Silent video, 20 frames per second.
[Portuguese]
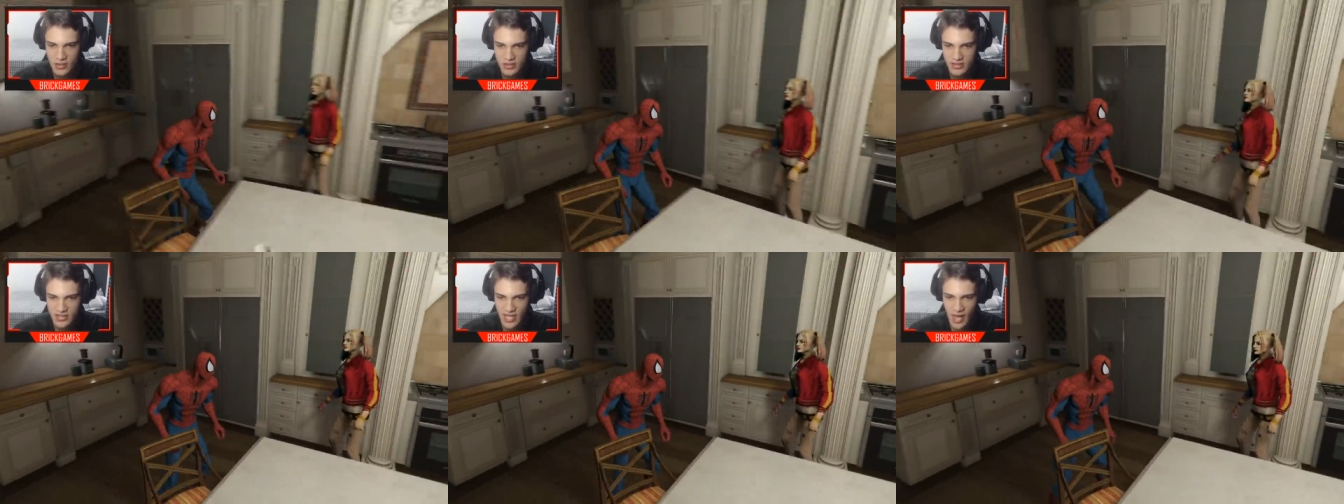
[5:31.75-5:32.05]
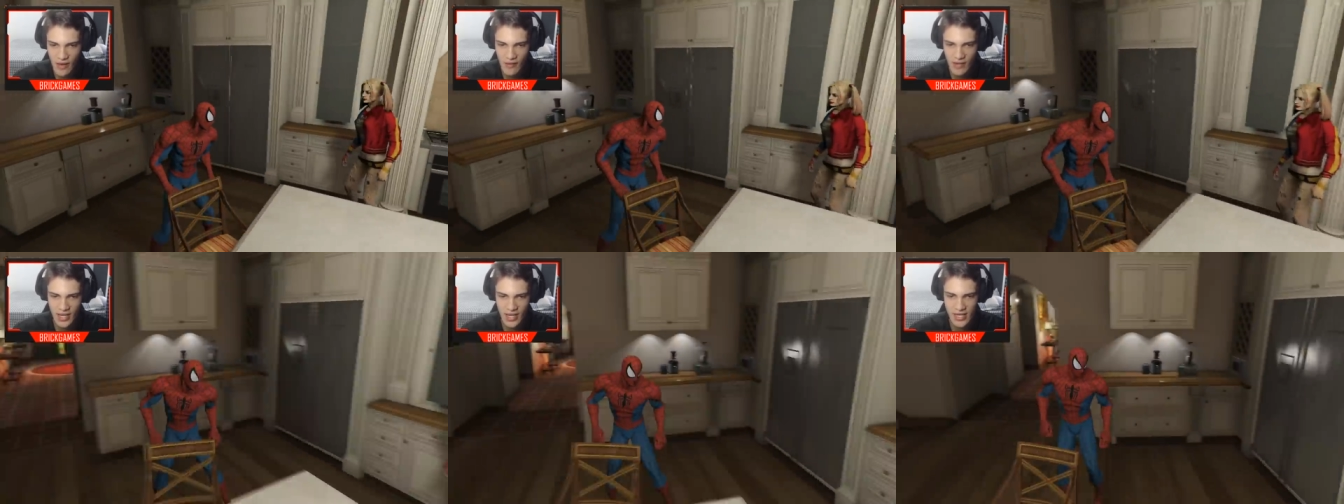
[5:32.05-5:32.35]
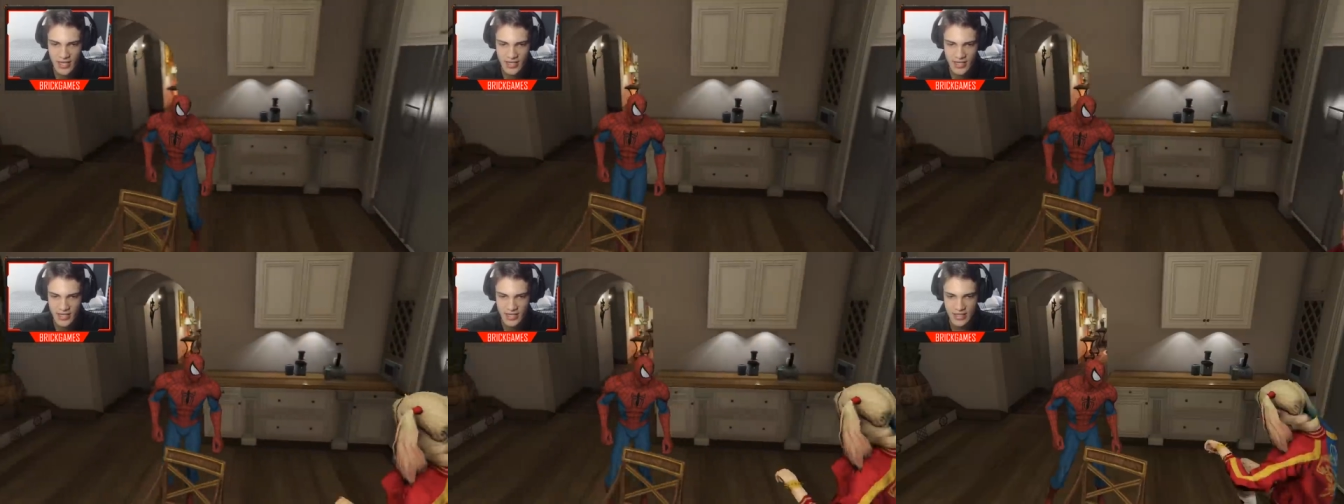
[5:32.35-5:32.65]
Tchau,
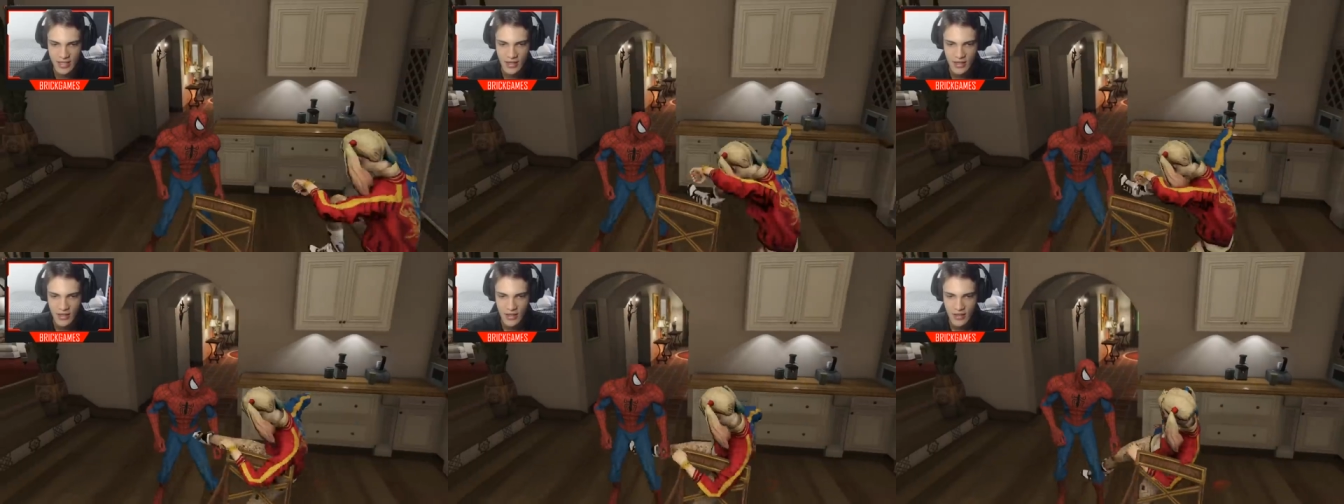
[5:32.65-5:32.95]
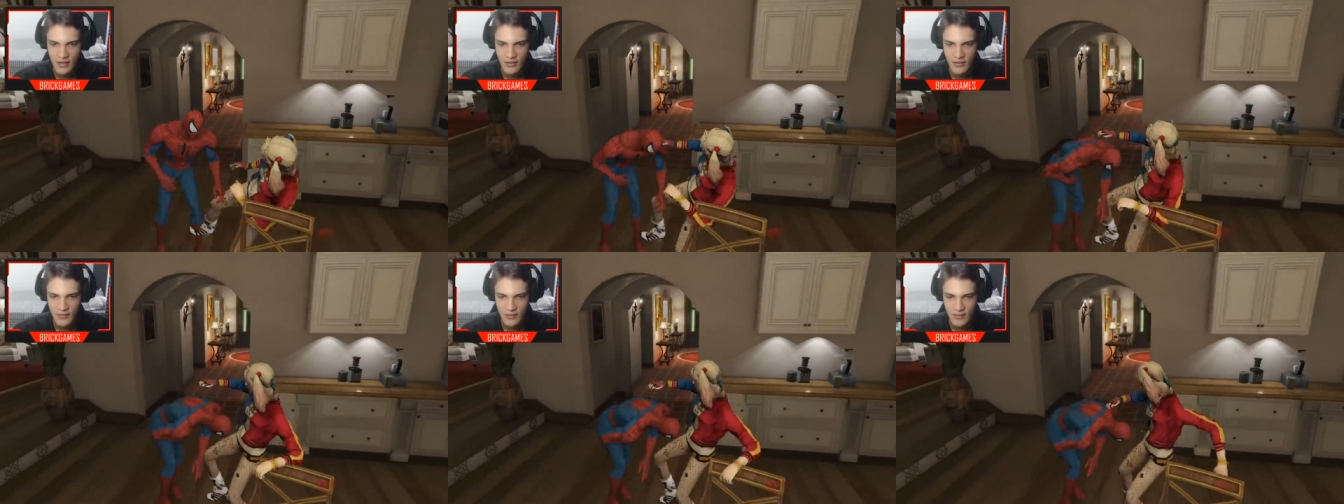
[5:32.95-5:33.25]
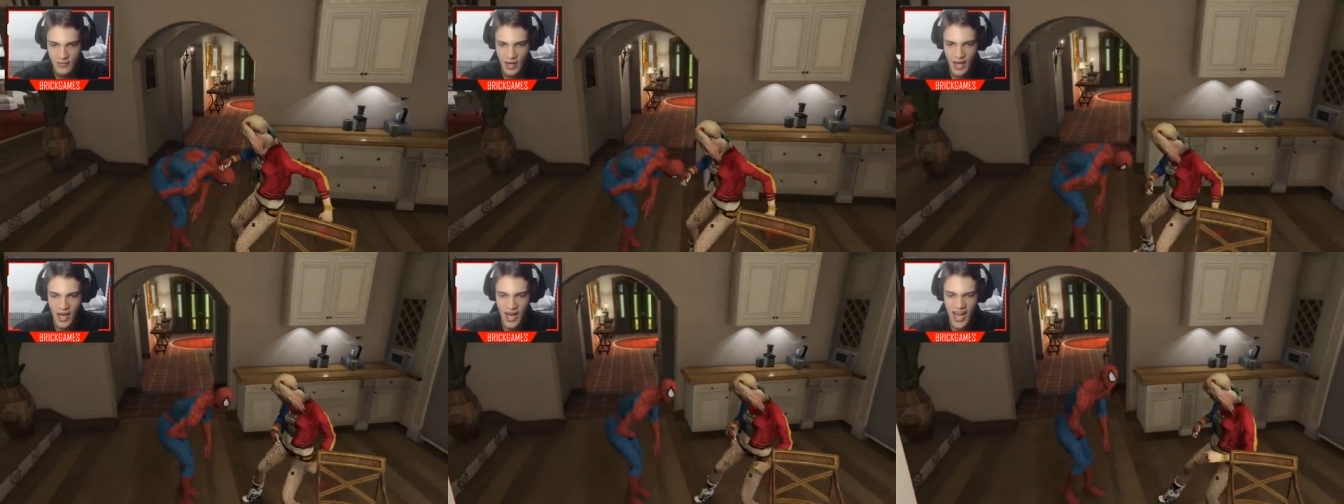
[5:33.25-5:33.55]
Arlequim. Ah, sim.
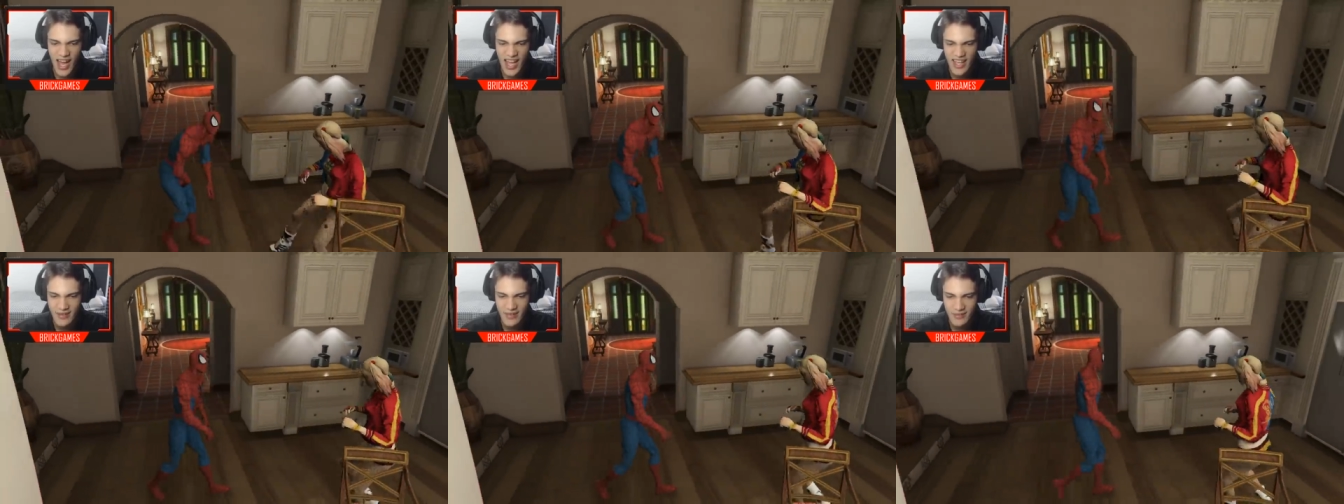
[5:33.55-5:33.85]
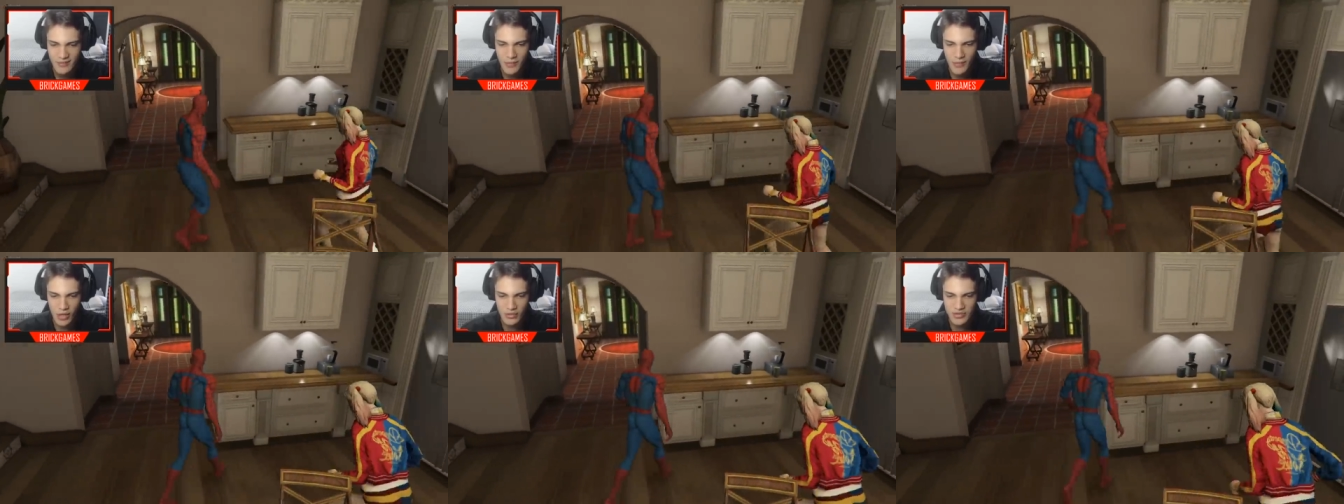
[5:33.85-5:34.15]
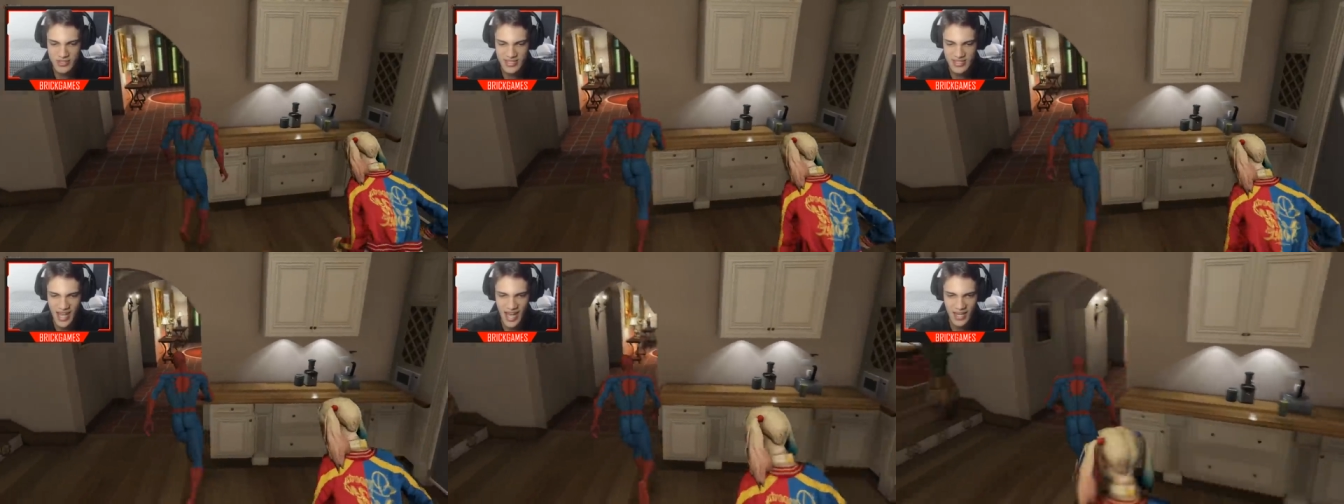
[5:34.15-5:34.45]
Ai, meu
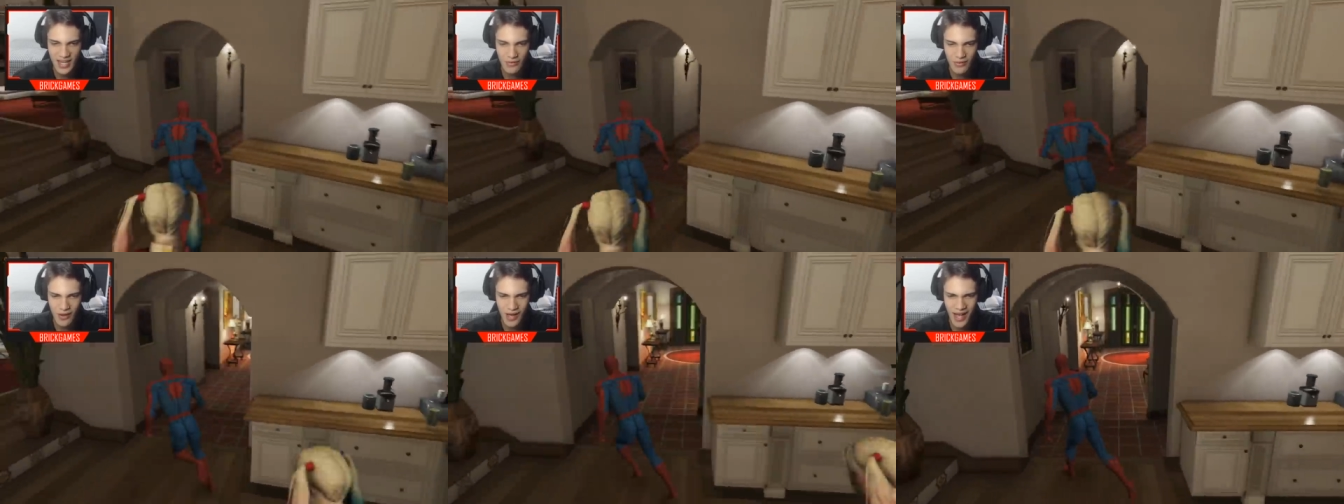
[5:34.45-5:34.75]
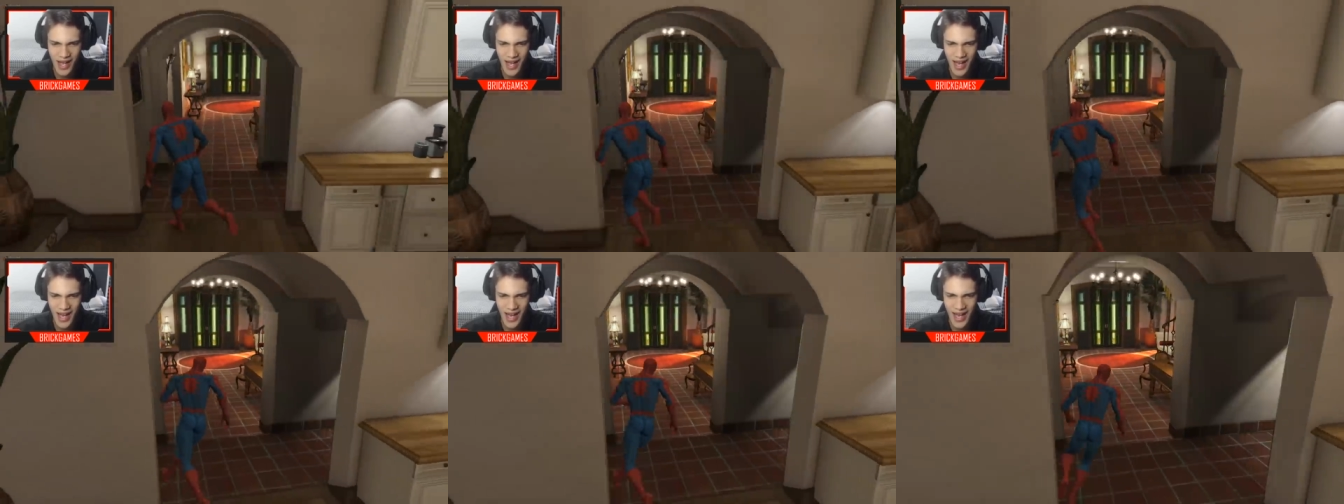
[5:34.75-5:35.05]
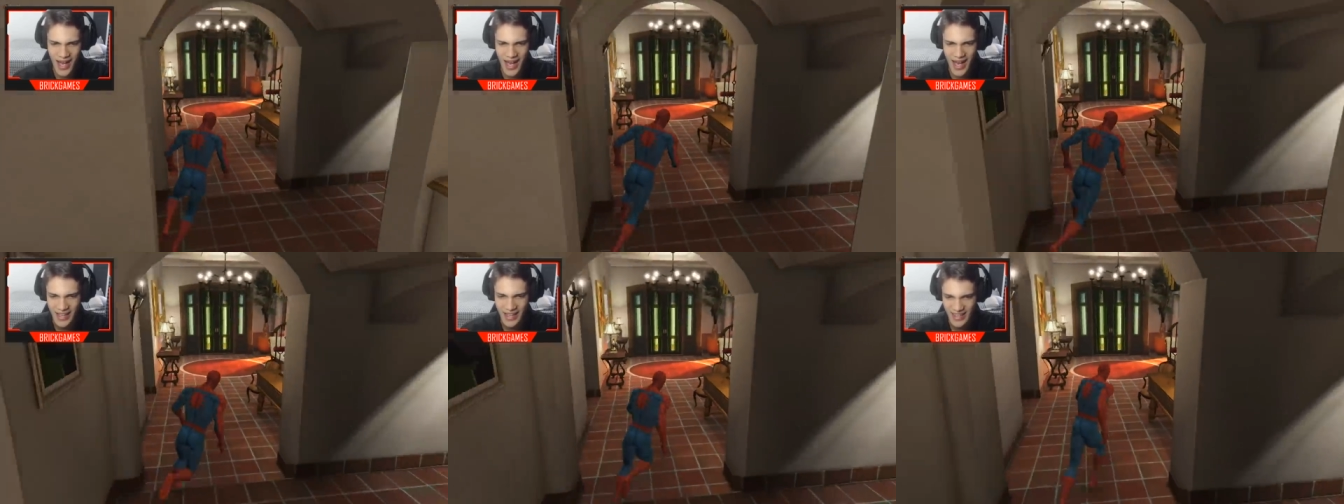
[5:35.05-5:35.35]
saco. Não quero mais
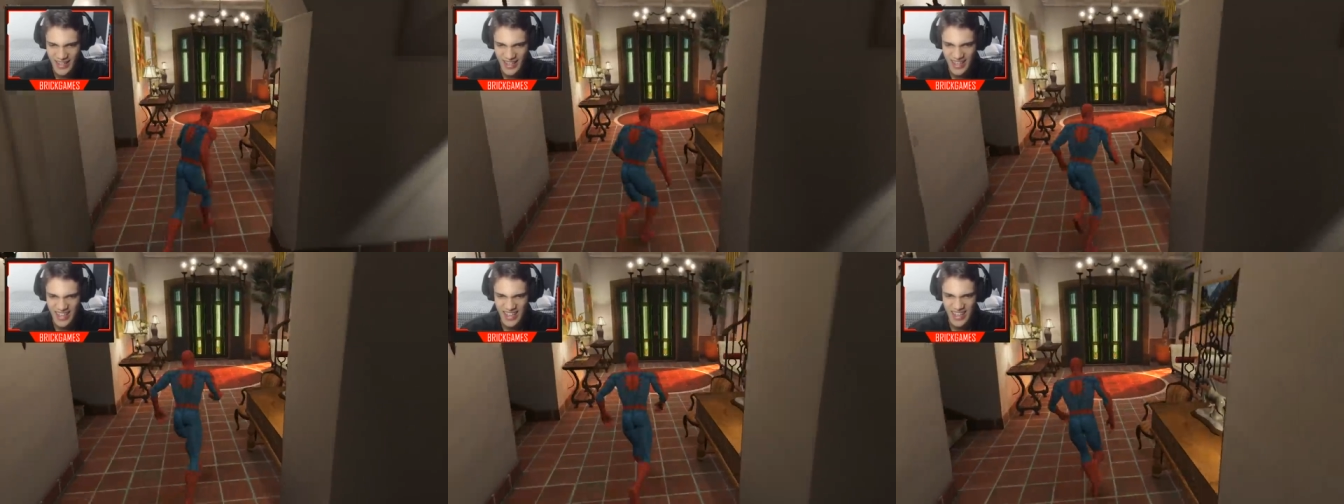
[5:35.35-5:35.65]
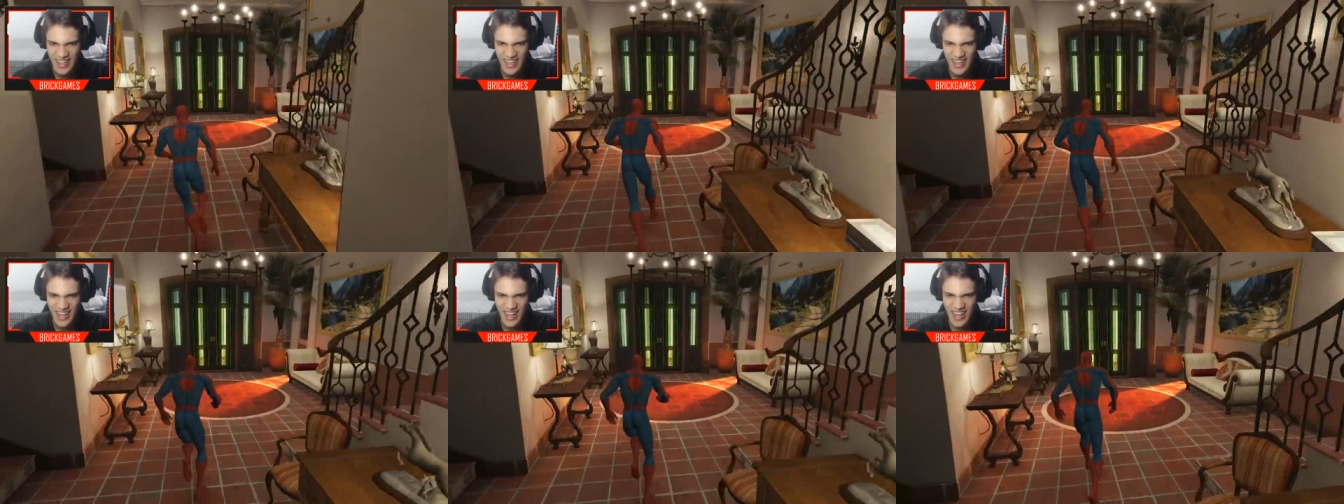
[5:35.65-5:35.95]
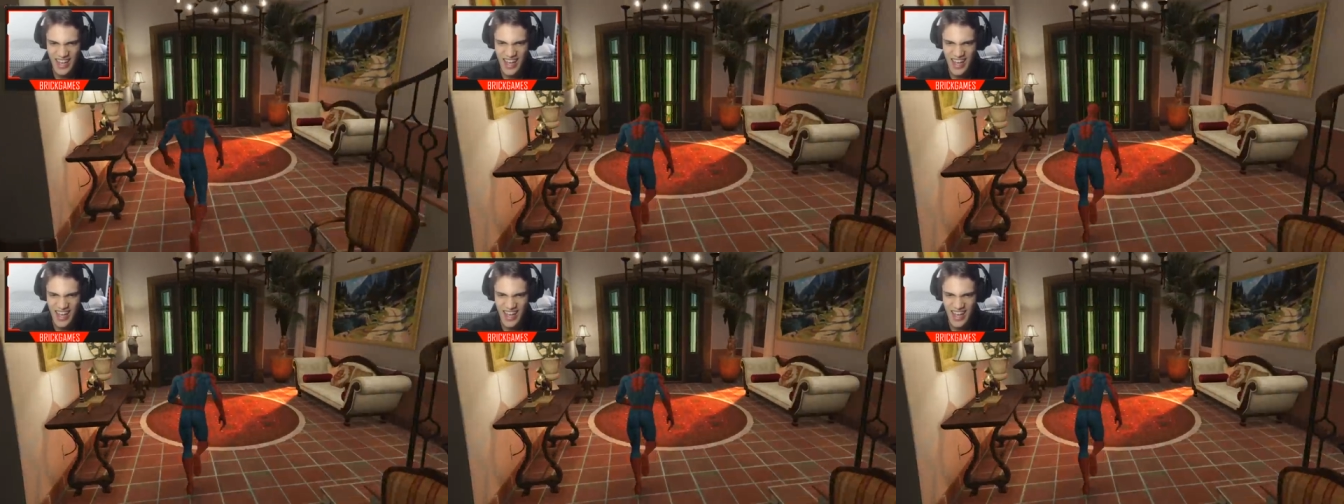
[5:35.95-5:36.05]
saber também, não.